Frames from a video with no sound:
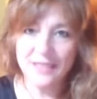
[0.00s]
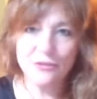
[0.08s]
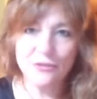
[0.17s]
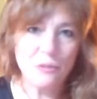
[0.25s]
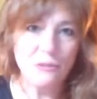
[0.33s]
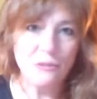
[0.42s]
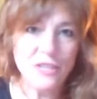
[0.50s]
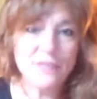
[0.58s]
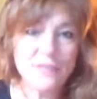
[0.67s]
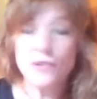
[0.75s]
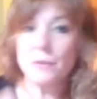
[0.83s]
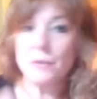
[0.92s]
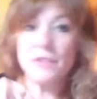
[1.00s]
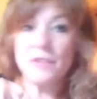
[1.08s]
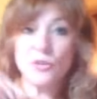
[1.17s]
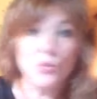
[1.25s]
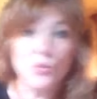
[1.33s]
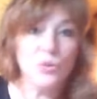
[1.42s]
Vous comprenez, si on
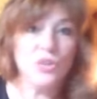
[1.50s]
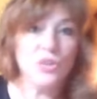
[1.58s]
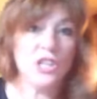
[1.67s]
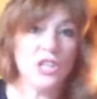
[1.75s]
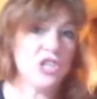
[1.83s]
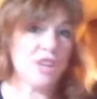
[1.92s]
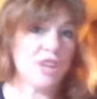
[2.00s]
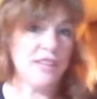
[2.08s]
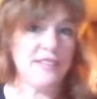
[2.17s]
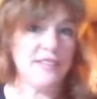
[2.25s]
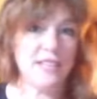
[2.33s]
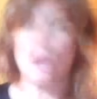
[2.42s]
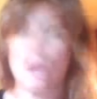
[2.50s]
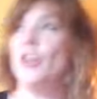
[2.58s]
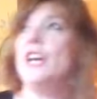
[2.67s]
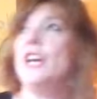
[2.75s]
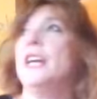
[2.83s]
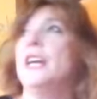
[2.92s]
m'avait tout donné, que j'avais été euh,
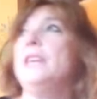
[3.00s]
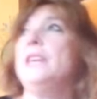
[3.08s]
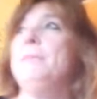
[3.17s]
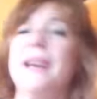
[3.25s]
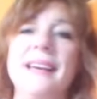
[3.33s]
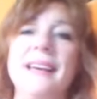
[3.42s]
hyper